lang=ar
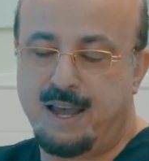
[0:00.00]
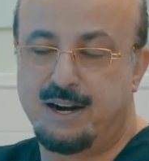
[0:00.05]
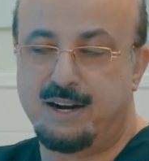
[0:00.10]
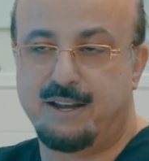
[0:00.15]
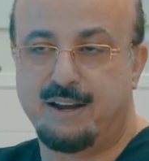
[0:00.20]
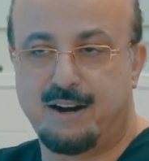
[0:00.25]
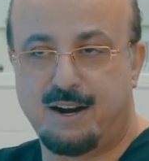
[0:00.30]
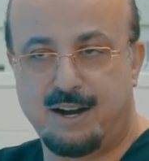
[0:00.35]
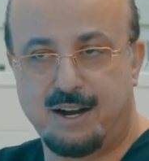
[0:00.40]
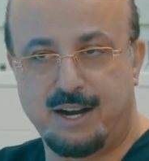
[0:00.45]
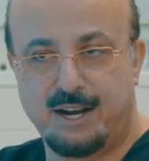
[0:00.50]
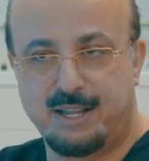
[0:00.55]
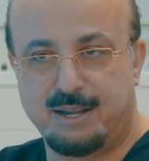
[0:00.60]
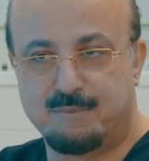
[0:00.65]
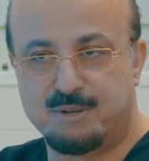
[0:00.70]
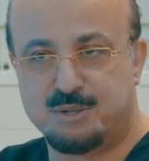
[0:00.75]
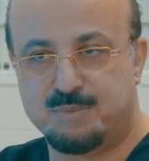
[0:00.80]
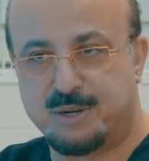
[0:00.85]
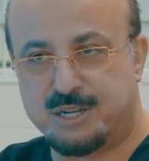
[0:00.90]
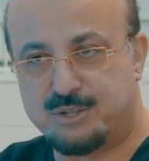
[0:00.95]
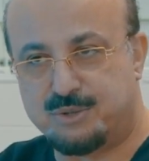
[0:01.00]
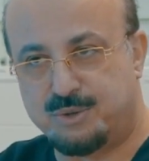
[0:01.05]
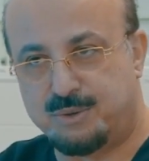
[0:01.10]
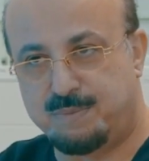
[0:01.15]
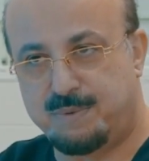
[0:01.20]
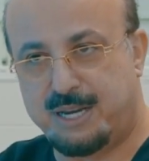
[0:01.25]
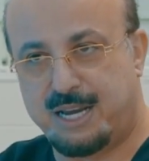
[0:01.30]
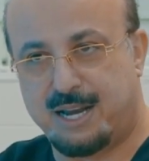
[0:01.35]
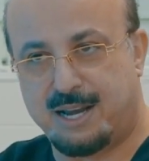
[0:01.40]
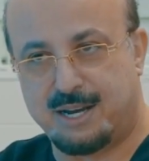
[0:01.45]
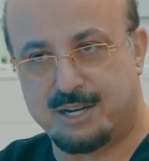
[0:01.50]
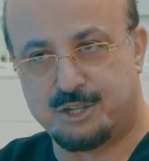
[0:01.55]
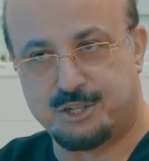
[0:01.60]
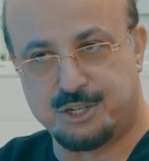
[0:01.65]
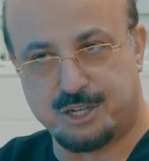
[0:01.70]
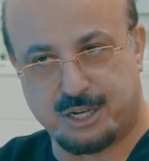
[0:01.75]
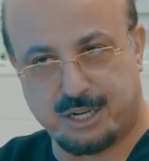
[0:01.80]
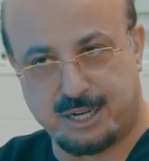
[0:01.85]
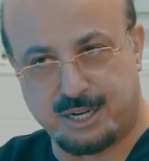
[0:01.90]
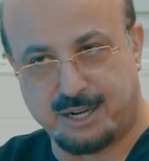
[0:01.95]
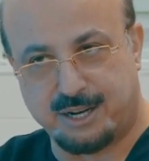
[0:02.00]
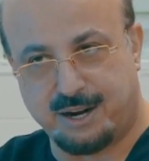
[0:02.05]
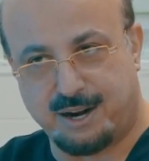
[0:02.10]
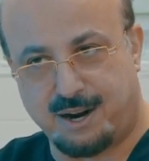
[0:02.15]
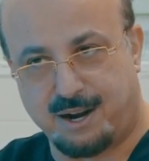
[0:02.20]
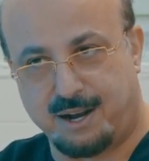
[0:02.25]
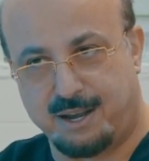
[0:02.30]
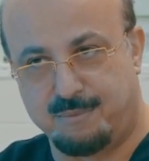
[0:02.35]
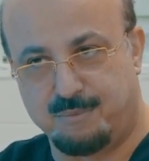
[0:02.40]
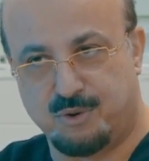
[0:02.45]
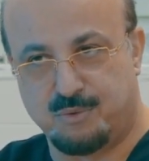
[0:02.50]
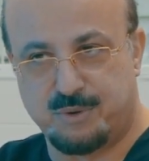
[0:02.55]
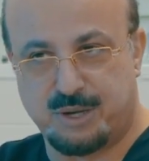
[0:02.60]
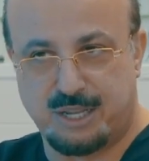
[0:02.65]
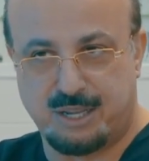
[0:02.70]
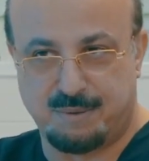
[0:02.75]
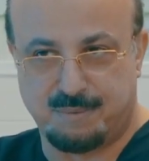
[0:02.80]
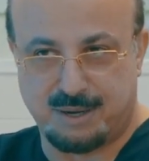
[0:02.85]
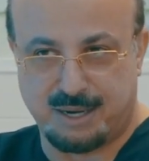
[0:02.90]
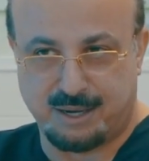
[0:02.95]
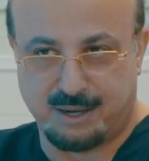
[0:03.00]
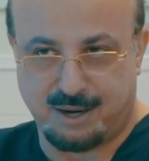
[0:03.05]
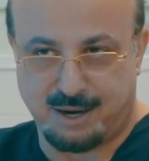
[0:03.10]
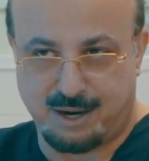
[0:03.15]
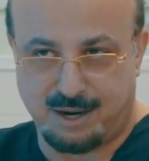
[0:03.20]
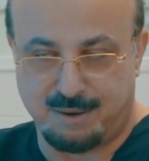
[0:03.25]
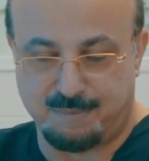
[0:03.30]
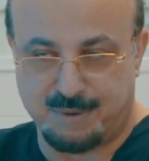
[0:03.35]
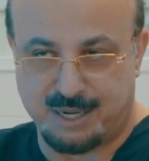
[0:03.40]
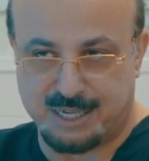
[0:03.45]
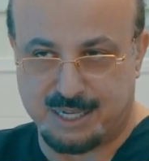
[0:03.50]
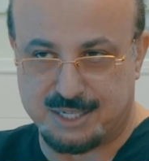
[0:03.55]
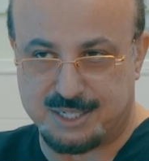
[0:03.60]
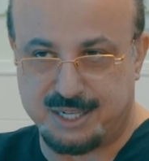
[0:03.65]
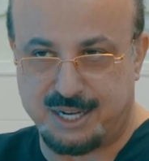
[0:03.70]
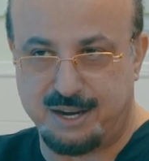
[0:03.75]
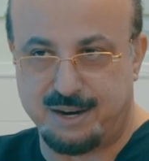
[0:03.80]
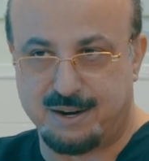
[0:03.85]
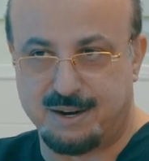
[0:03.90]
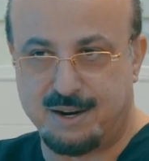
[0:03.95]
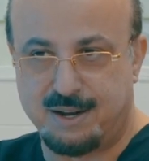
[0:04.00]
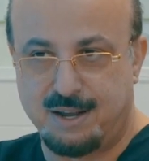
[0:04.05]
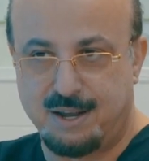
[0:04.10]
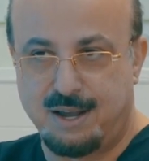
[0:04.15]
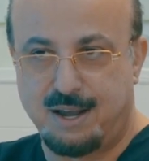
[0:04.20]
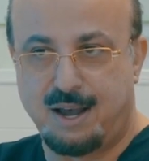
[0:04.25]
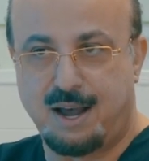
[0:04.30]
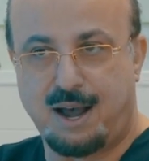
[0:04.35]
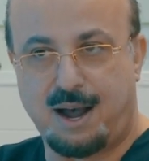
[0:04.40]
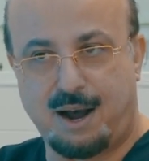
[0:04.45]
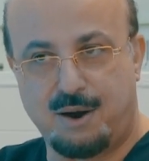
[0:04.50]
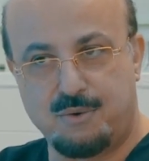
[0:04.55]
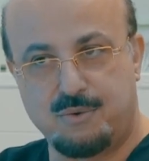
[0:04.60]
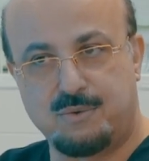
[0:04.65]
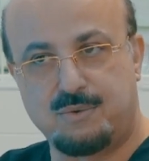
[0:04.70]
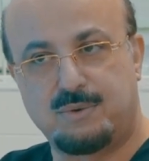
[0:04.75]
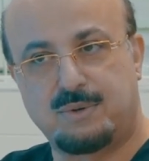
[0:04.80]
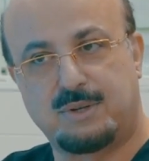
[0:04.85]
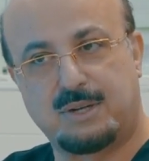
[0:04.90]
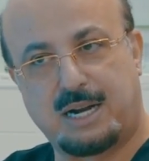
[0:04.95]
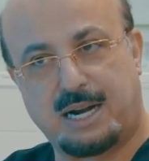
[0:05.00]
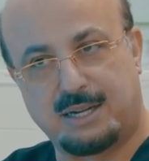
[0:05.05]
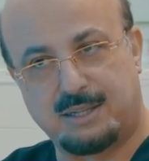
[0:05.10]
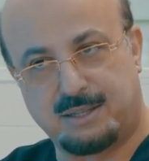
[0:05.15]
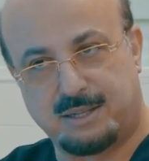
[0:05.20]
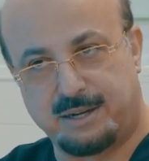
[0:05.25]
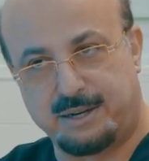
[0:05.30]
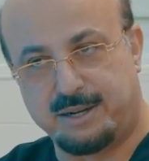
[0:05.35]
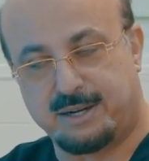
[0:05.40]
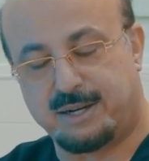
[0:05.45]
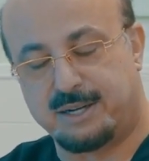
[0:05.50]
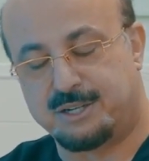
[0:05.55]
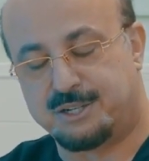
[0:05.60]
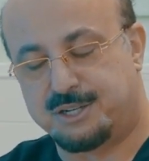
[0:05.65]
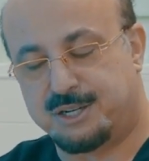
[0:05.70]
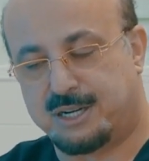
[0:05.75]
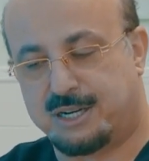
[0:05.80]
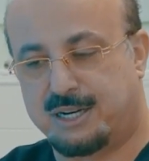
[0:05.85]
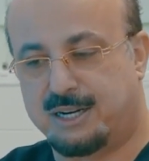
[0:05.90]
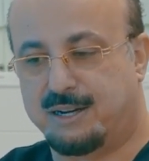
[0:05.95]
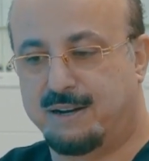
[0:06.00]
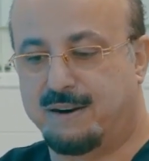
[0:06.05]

الجراحه هنا مش مقصود بيها الشق الجراحي ممكن يبقى جراحه مناظير او عن طريق الشق